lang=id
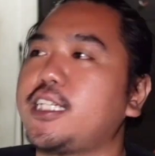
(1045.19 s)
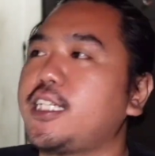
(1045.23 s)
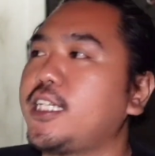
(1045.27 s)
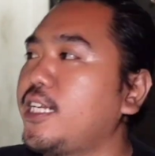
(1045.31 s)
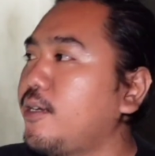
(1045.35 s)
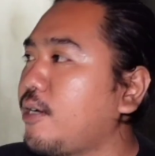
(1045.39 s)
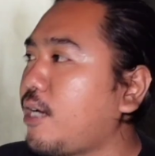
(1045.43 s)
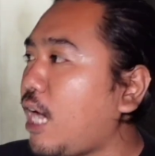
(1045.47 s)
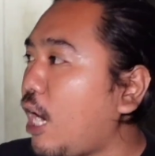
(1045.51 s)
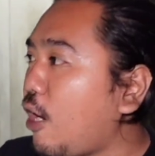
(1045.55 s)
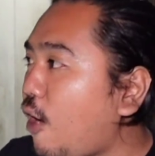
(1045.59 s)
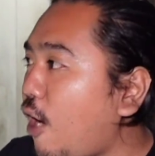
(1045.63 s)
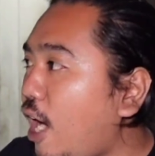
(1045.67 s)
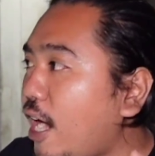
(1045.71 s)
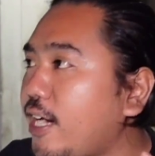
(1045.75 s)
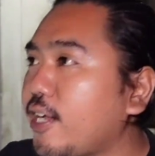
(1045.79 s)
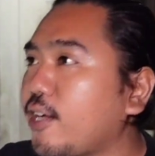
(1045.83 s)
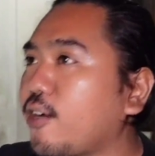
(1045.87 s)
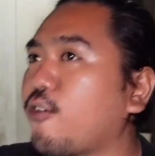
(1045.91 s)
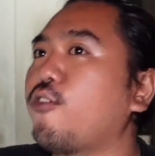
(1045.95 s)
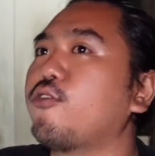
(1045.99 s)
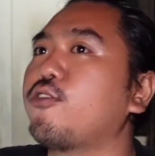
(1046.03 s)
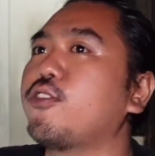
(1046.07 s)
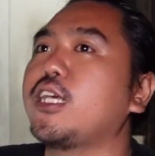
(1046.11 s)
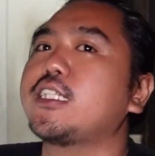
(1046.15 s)
Jadi kalau ada
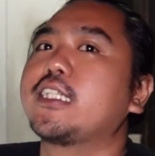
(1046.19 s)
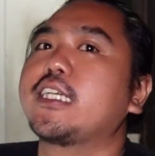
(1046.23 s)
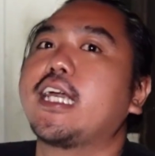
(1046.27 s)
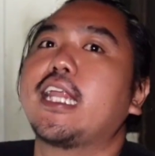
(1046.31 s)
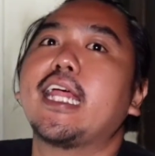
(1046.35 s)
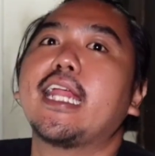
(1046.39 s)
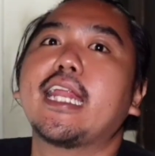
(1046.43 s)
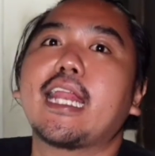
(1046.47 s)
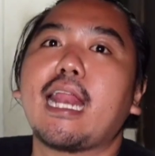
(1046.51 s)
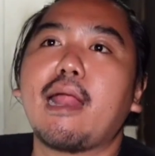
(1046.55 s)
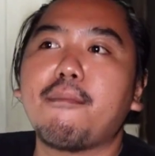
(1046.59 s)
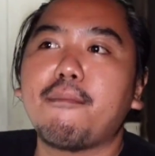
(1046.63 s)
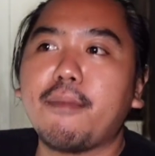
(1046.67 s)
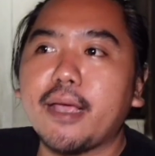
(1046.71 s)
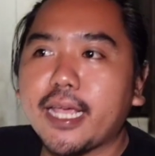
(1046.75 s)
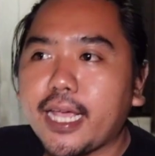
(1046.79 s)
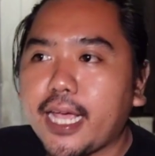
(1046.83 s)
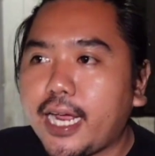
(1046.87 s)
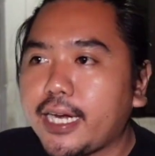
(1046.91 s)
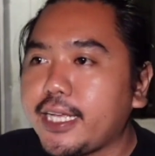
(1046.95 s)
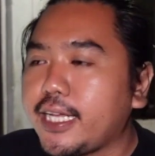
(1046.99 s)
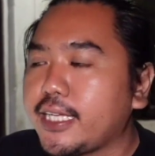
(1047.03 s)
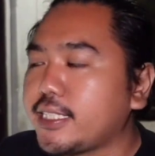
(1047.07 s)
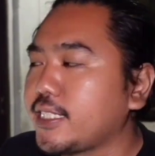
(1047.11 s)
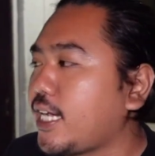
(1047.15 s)
kontes kalian
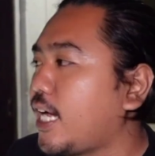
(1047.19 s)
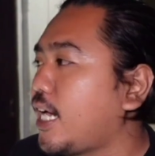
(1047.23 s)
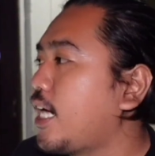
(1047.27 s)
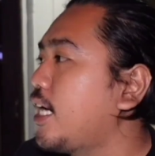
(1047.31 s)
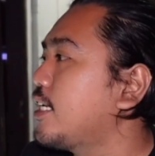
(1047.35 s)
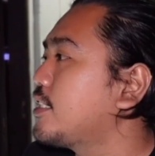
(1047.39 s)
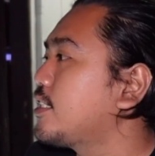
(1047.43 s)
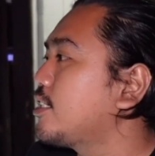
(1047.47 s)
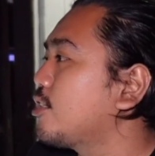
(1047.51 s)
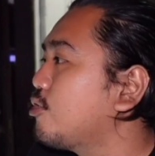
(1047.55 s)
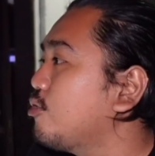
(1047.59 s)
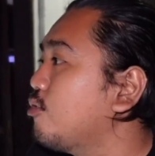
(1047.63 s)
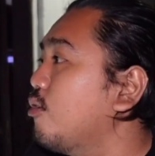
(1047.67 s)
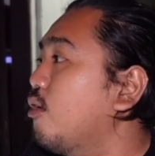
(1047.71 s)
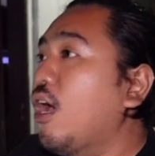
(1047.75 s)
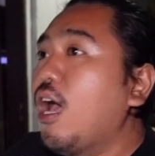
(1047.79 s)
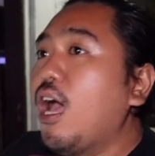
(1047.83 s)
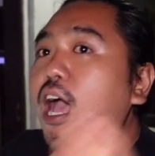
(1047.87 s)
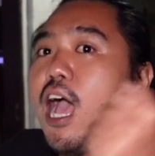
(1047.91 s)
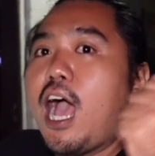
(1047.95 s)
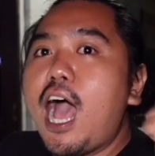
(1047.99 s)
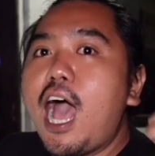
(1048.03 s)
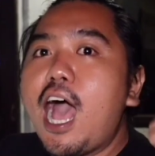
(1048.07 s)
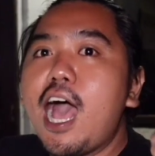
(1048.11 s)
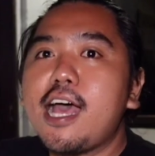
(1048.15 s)
ramaikan guys. Karena di situ
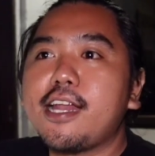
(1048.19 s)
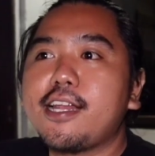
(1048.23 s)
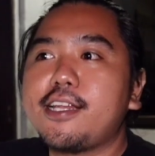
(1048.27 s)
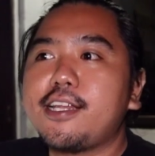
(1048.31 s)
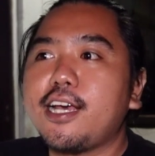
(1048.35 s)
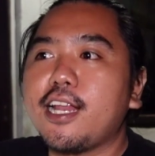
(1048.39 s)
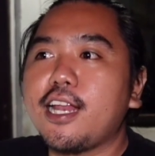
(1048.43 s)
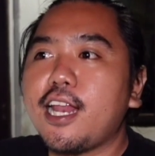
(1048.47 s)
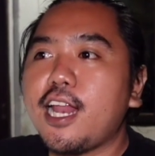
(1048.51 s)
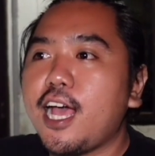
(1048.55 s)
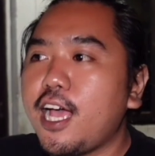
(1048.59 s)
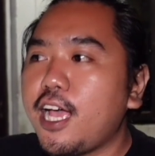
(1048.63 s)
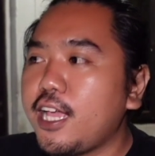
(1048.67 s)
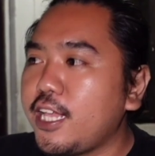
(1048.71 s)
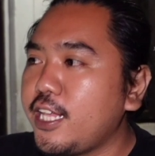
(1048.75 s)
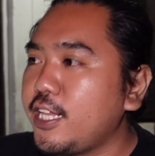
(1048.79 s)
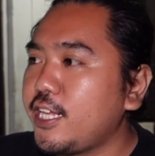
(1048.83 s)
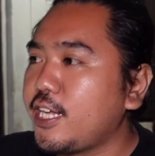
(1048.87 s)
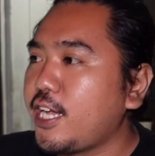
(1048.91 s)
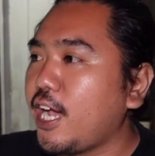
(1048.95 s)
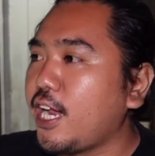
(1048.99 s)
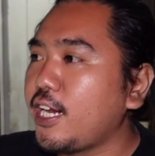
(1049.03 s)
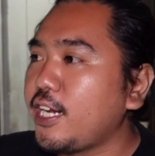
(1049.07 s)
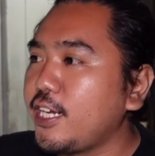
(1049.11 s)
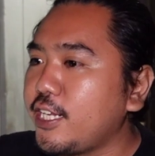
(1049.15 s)
adalah
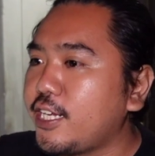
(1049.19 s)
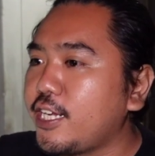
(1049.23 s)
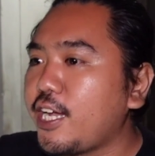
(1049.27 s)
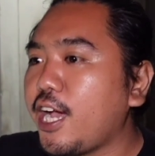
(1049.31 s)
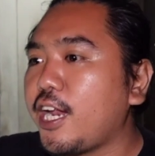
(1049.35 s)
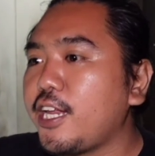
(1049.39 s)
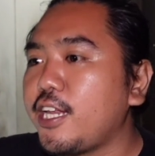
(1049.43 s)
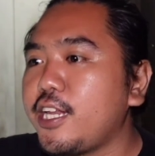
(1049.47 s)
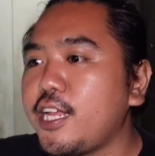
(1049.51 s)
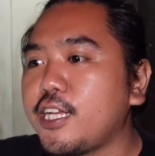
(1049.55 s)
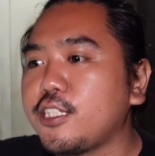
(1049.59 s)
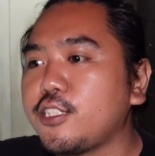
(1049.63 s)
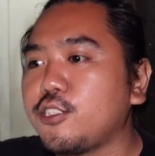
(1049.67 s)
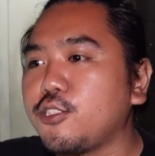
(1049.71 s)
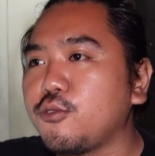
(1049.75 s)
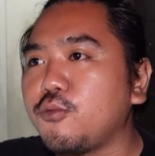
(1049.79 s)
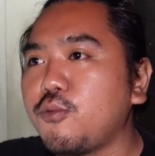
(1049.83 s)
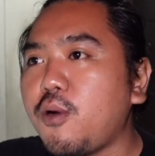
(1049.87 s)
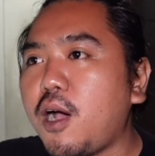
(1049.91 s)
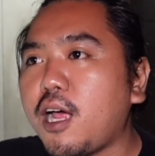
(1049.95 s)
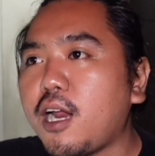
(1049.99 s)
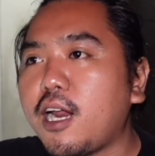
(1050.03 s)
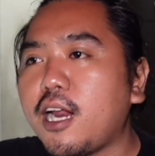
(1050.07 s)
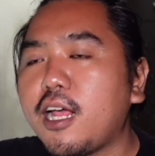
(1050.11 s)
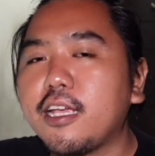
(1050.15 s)
ikan-ikan yang
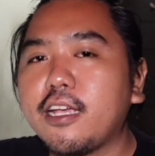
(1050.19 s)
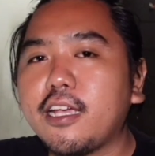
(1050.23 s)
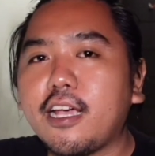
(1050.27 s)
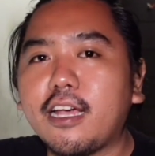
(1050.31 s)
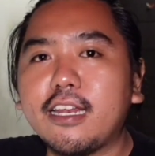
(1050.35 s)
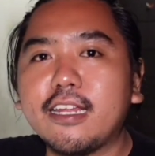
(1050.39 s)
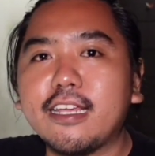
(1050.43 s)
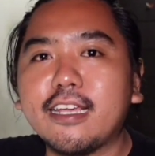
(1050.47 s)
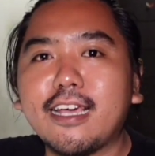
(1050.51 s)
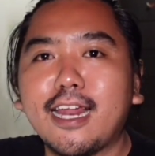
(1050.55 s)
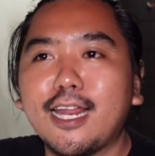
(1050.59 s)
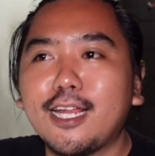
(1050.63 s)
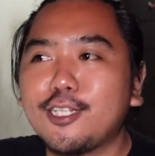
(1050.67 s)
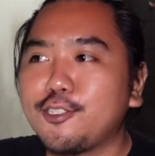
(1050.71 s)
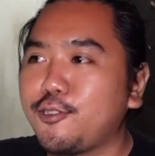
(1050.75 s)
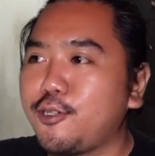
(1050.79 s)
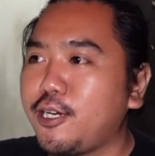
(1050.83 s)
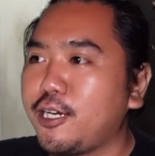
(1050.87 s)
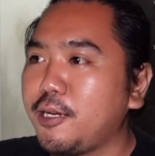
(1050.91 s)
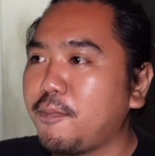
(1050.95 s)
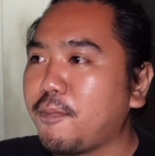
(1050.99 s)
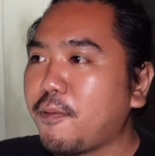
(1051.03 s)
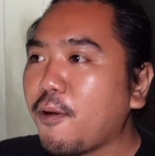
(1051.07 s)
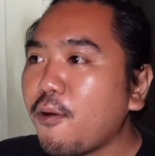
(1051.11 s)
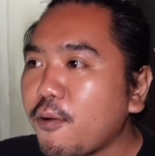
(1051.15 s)
juara, ikan-ikan yang sudah
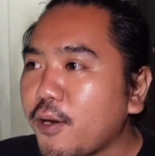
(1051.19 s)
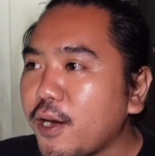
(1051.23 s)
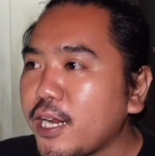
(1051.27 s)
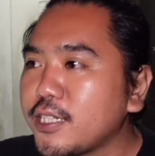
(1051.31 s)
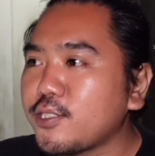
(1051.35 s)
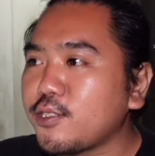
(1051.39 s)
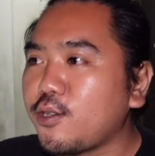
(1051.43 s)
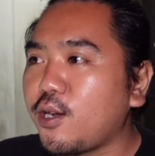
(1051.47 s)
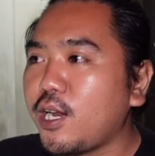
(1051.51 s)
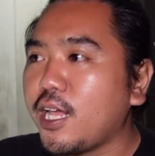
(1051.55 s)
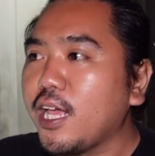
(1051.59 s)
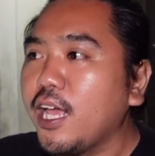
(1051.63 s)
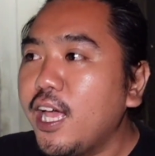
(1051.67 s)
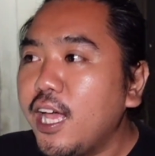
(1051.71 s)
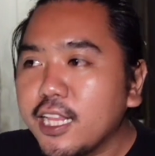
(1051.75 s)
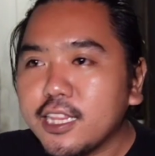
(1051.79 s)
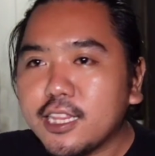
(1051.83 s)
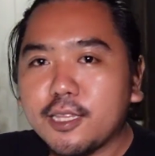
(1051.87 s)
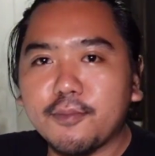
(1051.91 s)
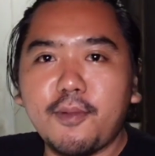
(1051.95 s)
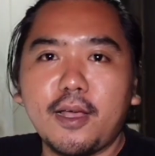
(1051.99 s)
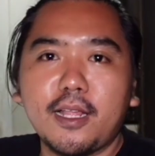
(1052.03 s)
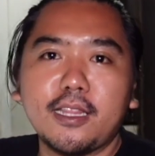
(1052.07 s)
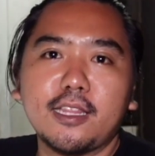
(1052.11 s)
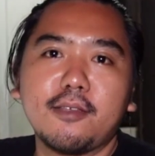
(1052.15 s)
diprogres oleh
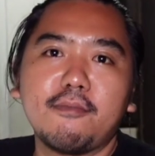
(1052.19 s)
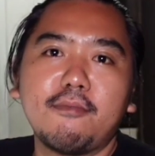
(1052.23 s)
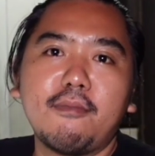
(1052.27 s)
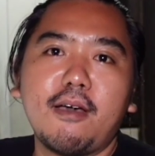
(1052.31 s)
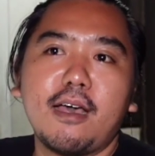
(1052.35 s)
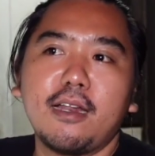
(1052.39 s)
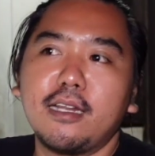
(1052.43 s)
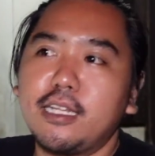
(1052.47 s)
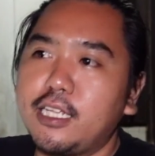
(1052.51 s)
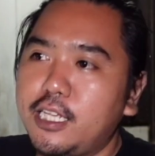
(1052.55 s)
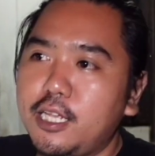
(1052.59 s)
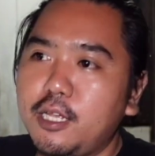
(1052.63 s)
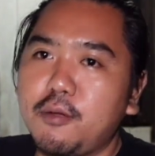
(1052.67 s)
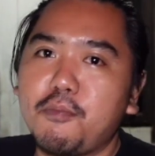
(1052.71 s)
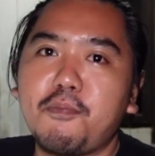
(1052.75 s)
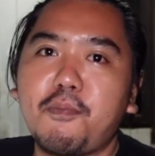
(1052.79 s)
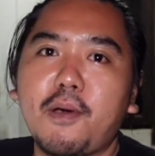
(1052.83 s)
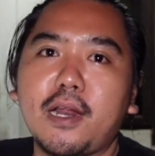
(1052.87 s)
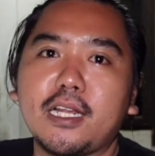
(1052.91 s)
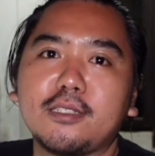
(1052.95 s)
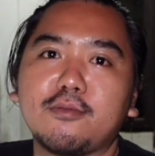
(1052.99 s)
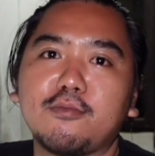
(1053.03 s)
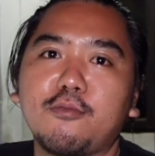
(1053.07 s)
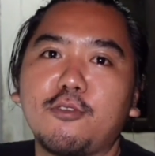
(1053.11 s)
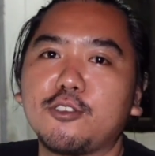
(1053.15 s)
teman-teman
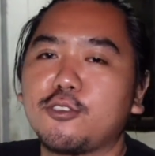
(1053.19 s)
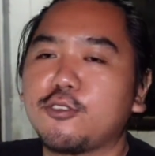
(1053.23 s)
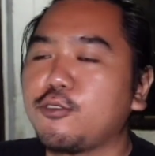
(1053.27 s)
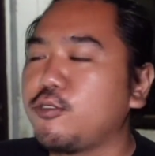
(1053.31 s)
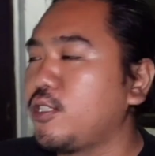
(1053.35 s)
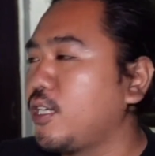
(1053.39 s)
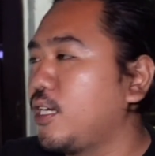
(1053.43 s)
kipas bosku.